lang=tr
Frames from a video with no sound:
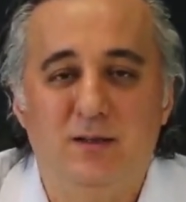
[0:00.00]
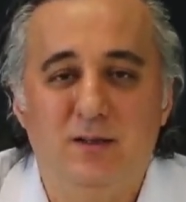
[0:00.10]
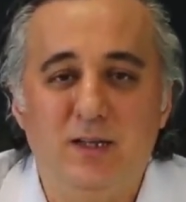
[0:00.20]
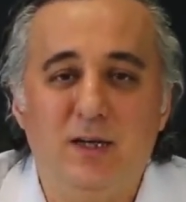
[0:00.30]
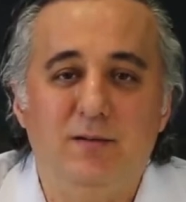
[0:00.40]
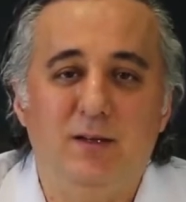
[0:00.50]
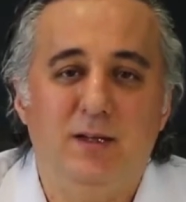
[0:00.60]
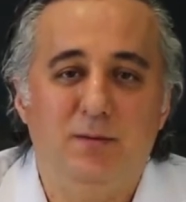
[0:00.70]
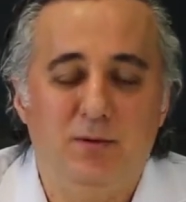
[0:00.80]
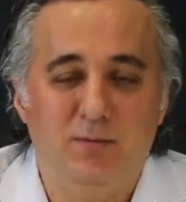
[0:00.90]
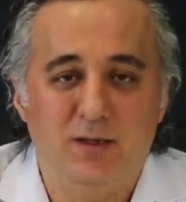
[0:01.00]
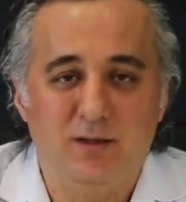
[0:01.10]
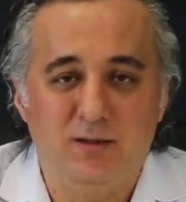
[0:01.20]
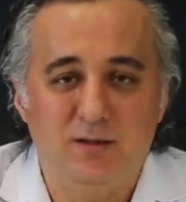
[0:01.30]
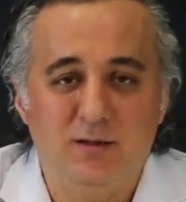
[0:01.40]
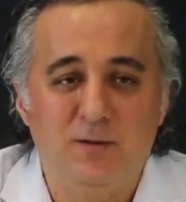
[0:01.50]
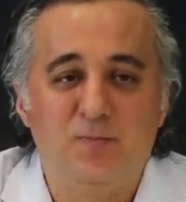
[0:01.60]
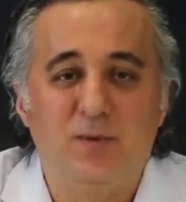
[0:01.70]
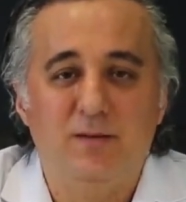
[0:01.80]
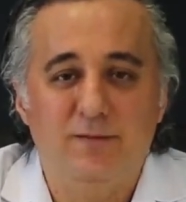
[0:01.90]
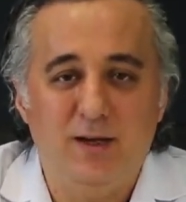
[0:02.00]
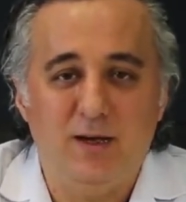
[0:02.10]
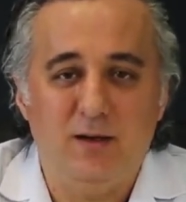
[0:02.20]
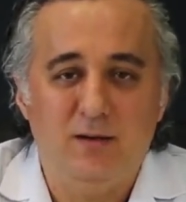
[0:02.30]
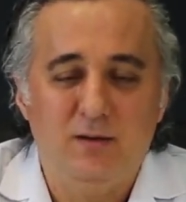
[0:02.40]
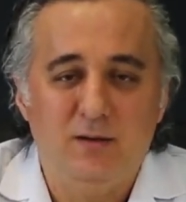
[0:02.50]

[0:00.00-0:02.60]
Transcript: tedavi edilebilmektedir. Veya